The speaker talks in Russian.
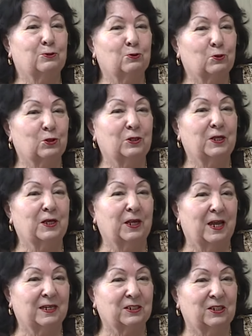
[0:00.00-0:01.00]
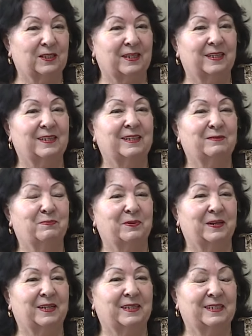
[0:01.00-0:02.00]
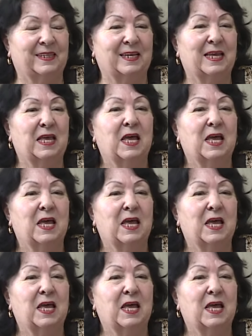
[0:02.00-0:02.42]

суженые, ряженые. Приходи, да?